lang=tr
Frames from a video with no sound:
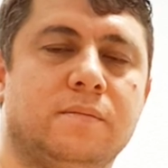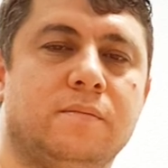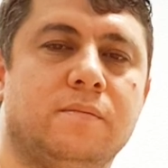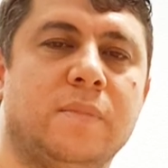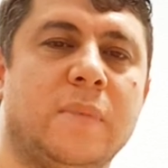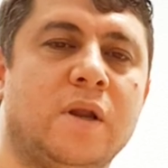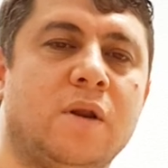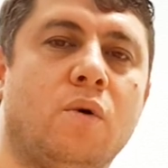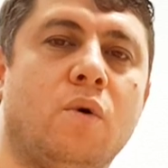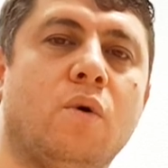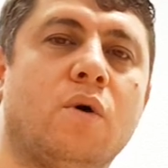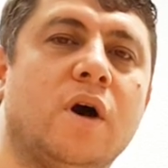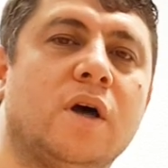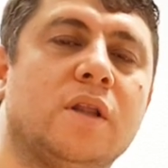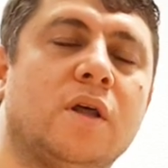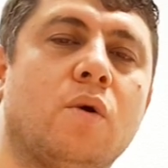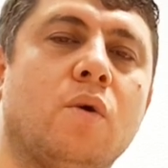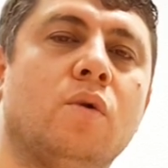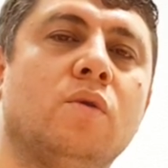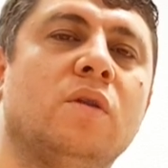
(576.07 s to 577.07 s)
Ben o
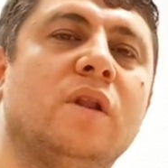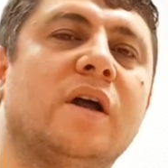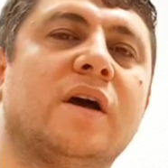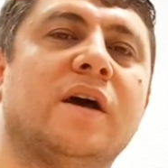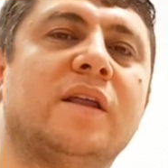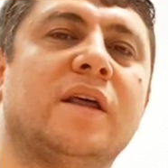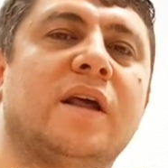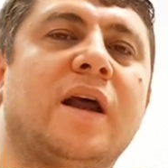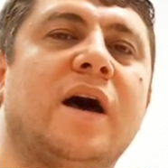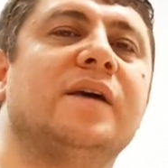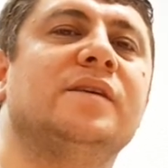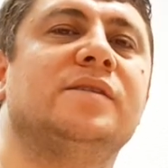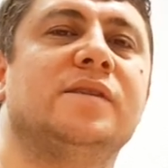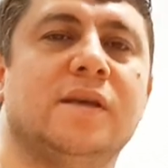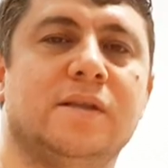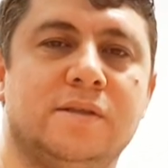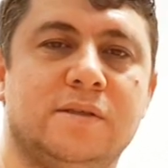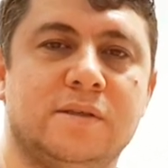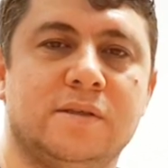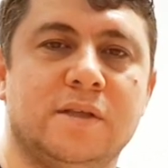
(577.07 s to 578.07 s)
kadar onlar kadar
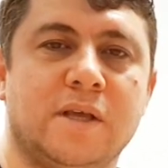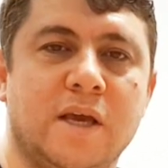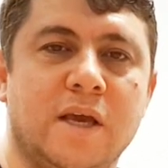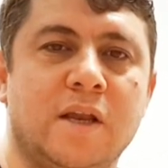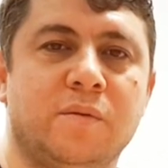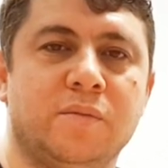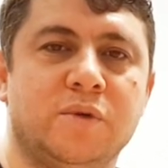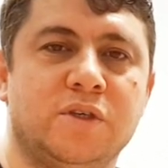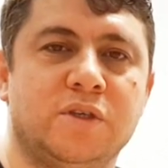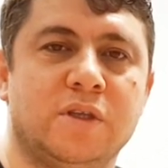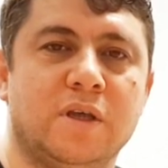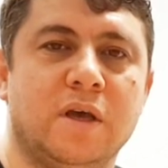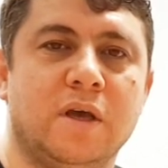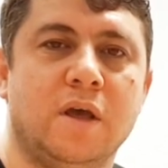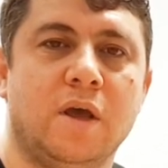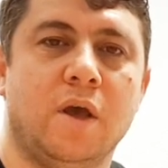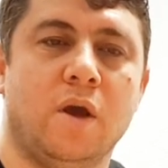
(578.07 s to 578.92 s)
haysiyetsiz değilim işte.